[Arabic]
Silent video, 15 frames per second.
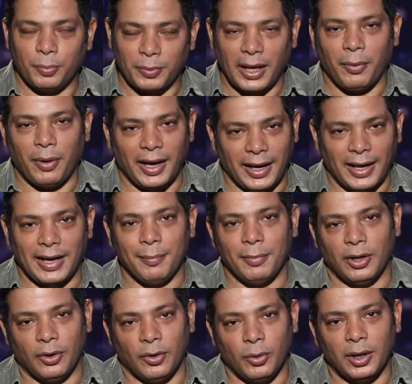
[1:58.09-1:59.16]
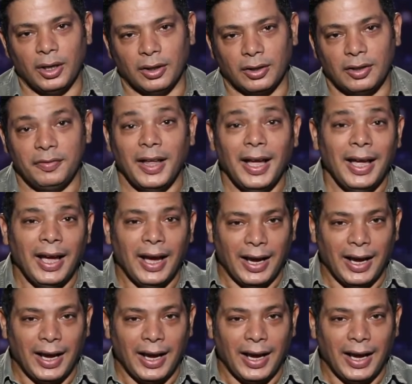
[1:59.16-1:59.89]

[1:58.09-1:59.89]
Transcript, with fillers: وبتاع والكلام اللي هو اللطيف ده